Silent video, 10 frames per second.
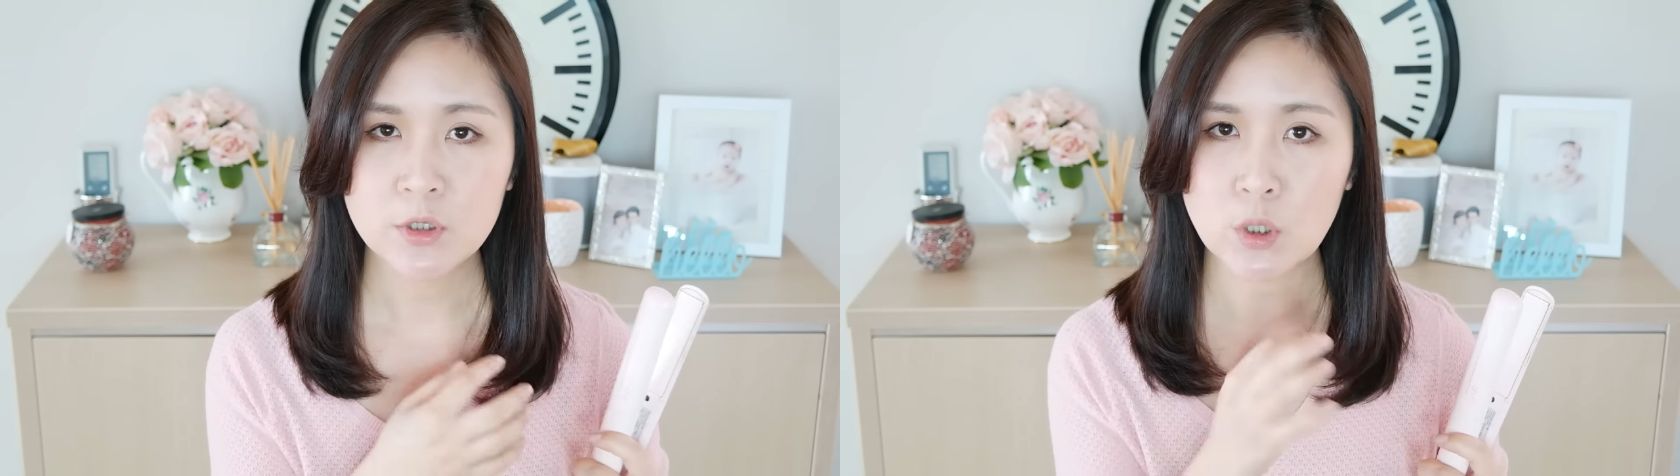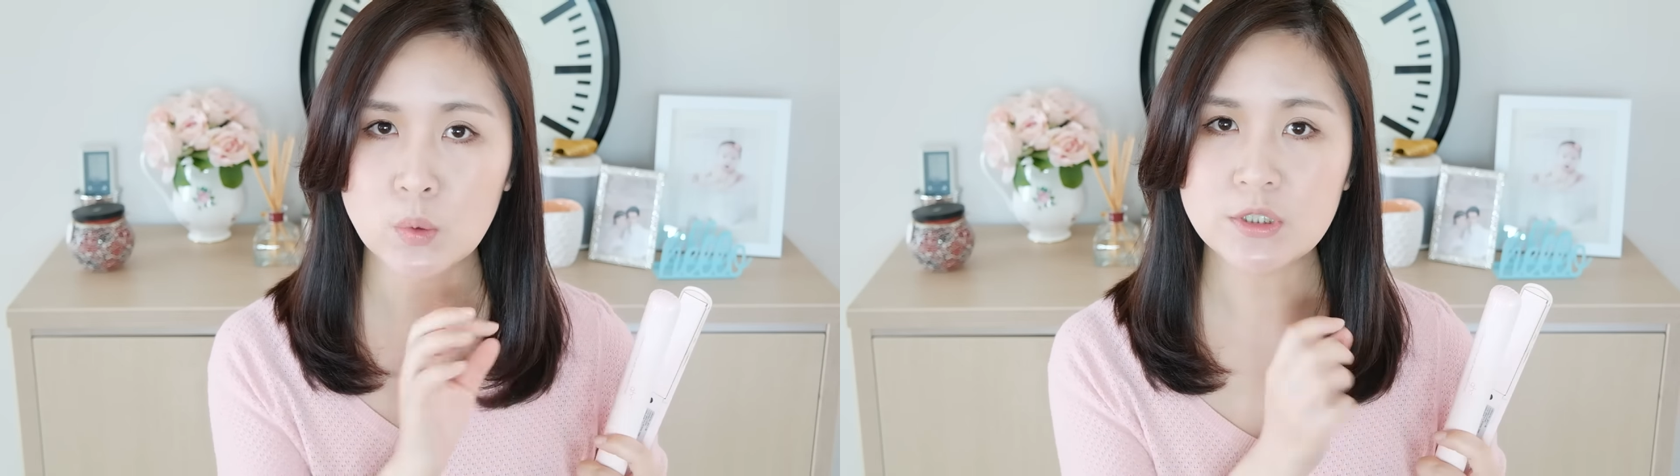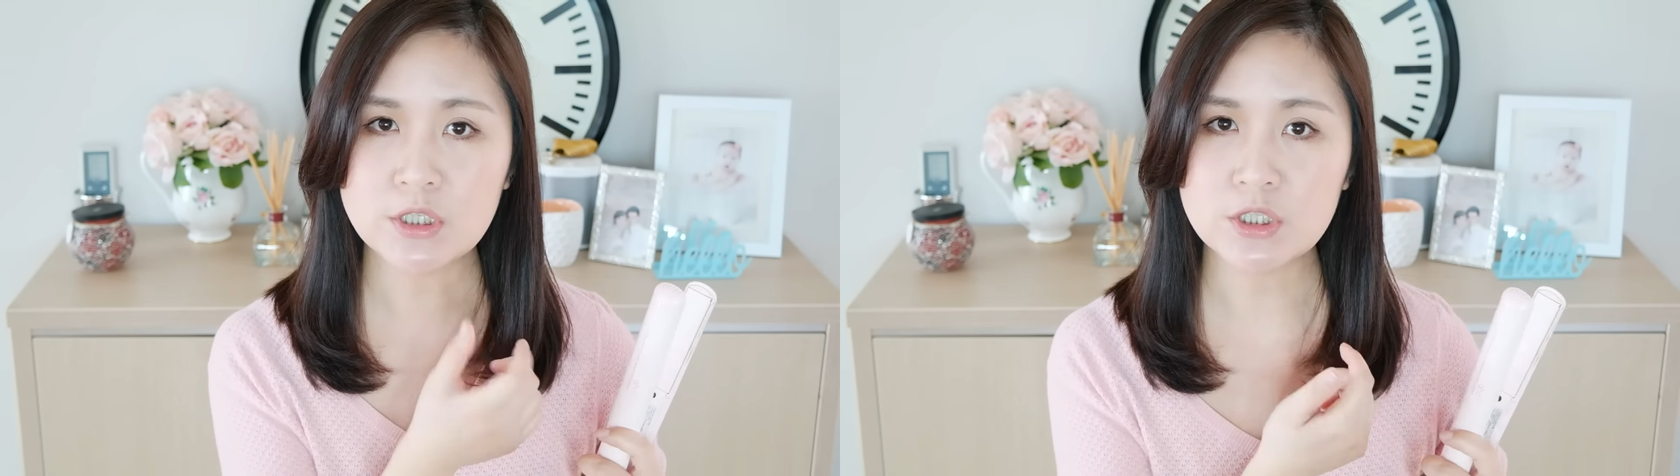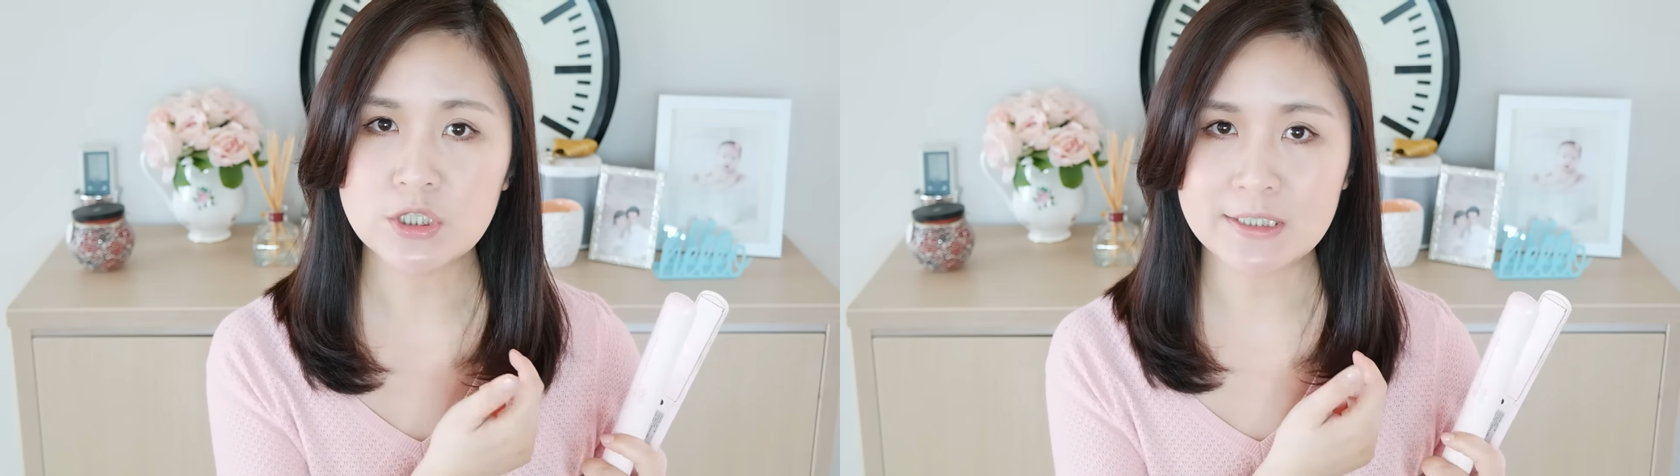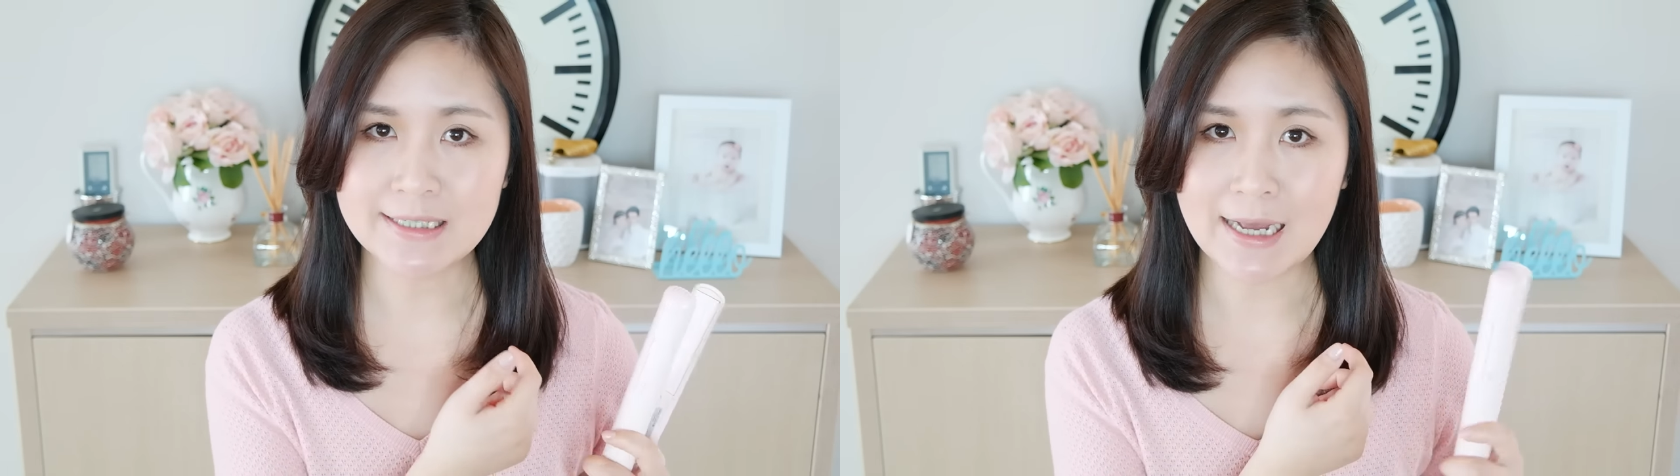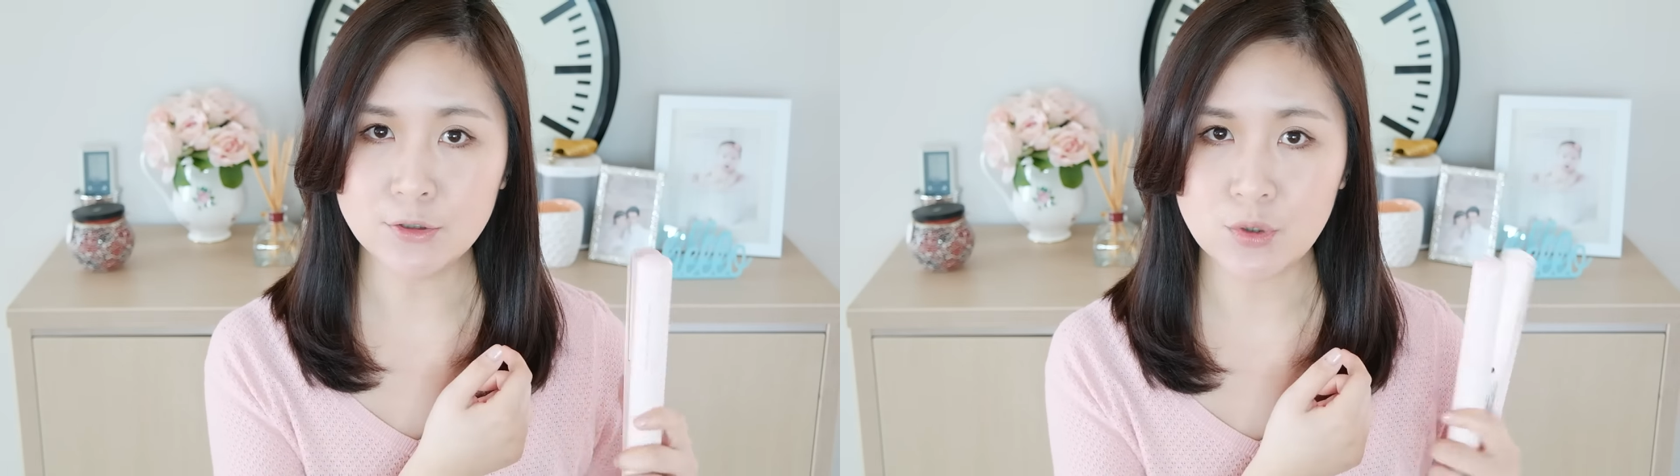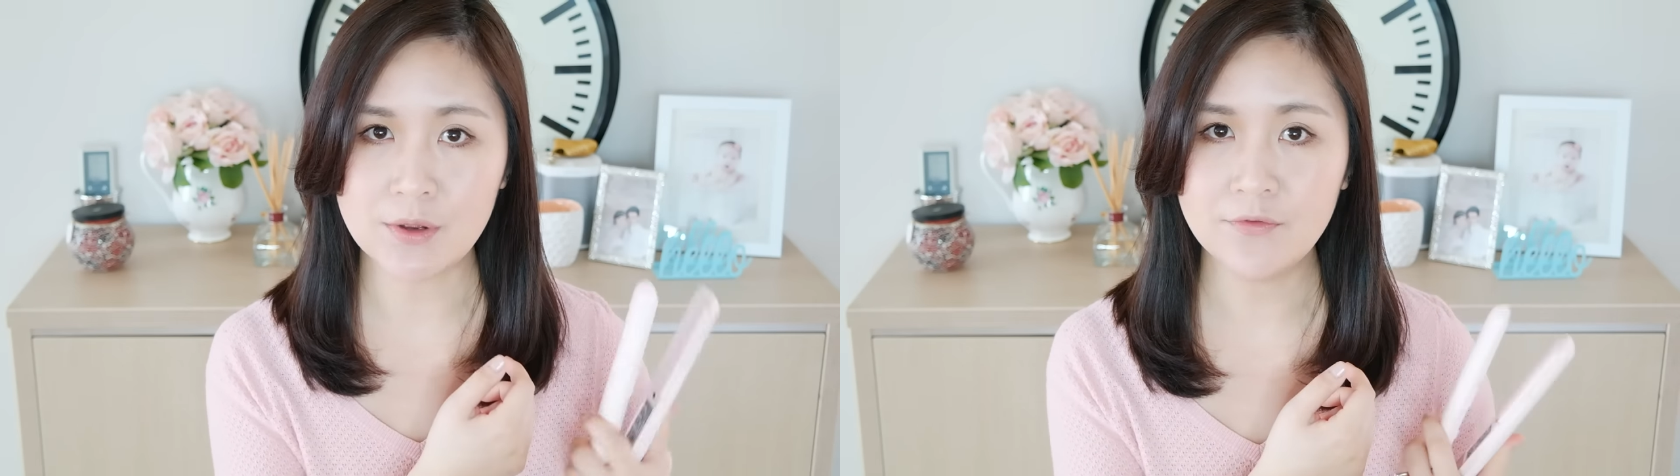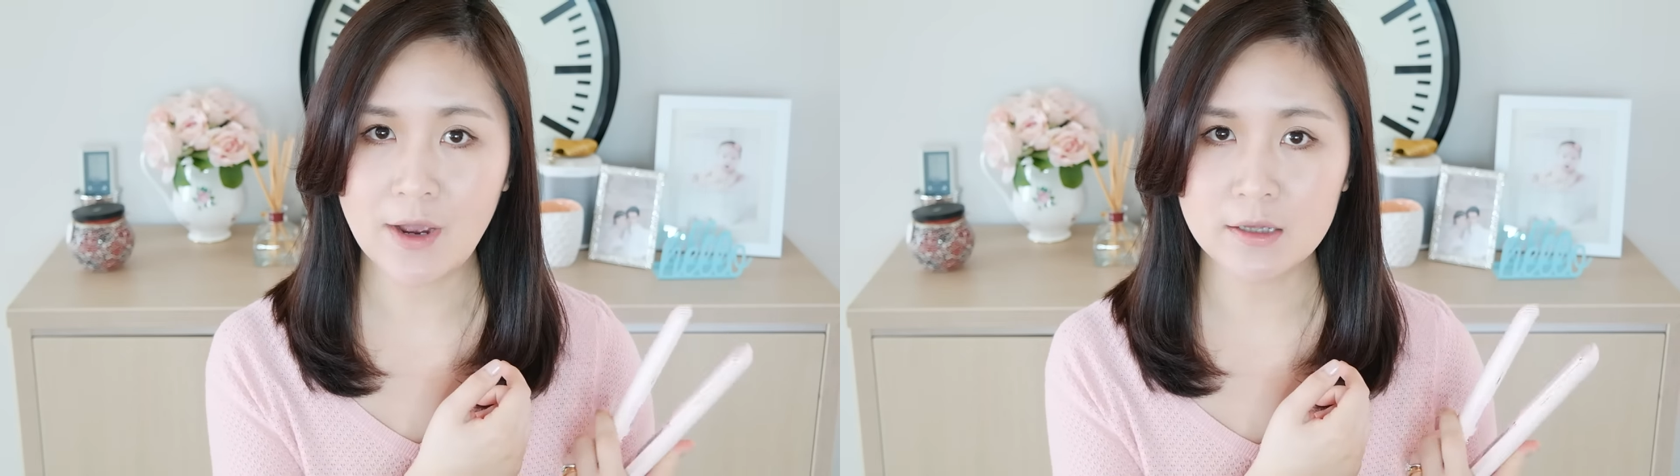尤其是夹卷
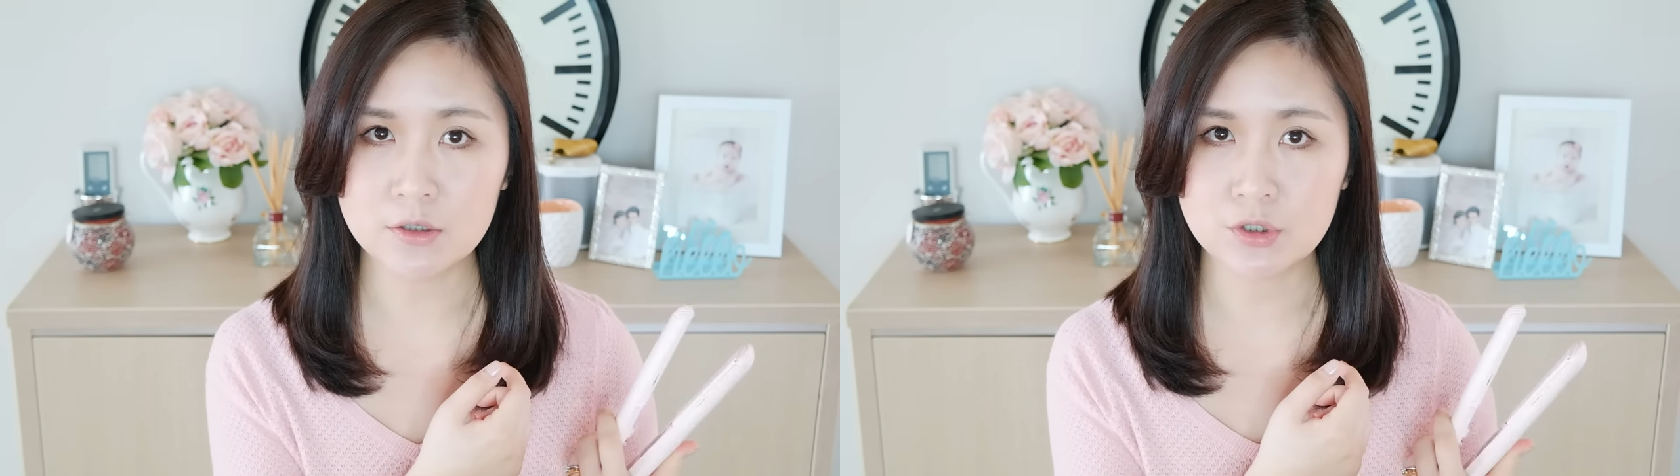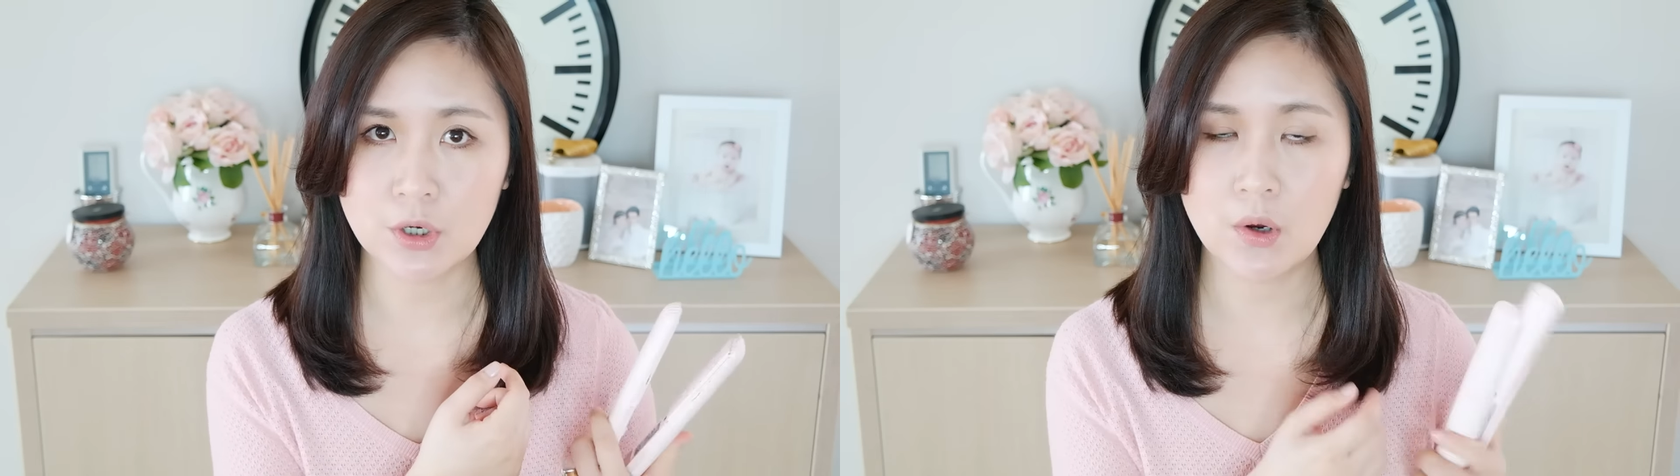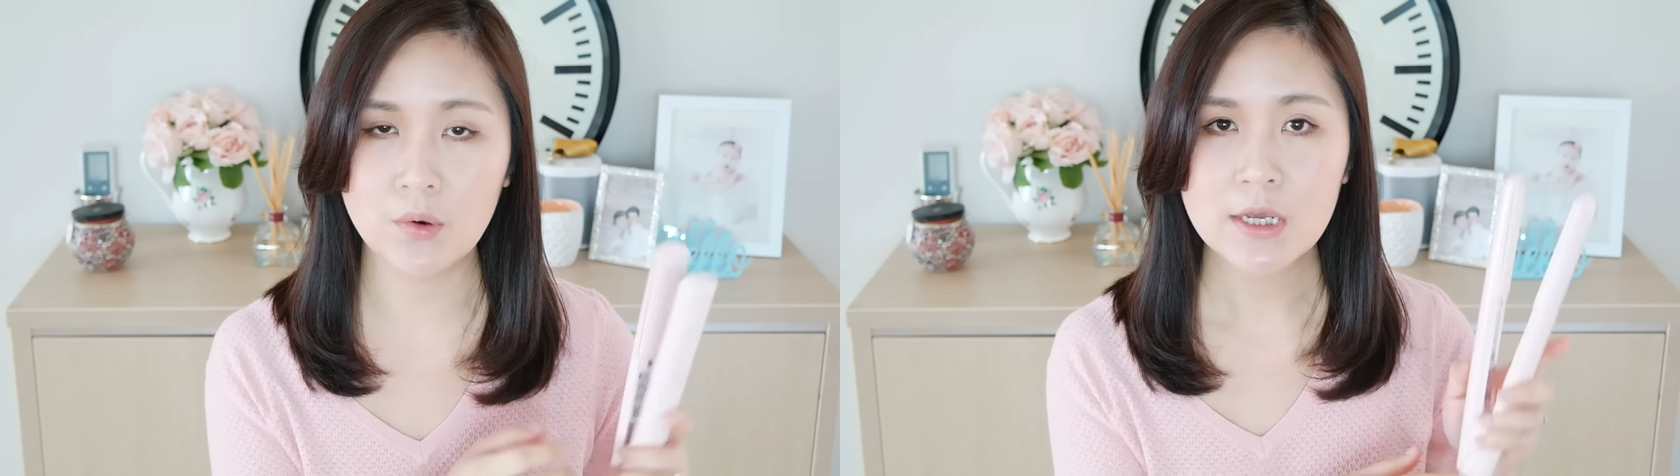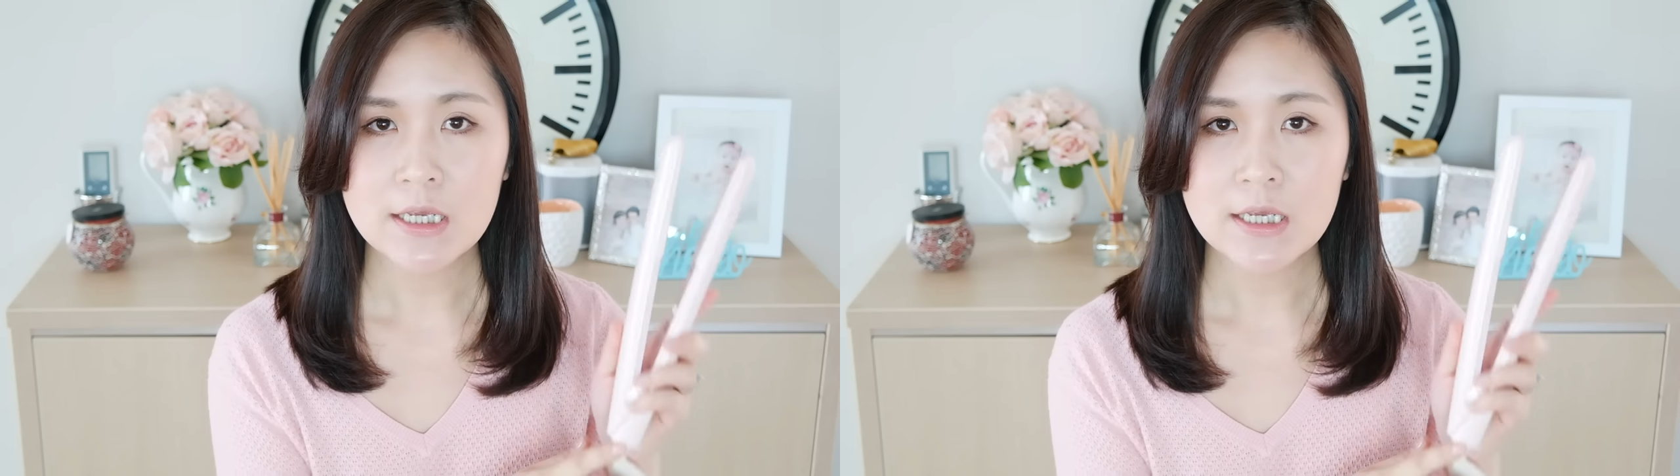发的时候，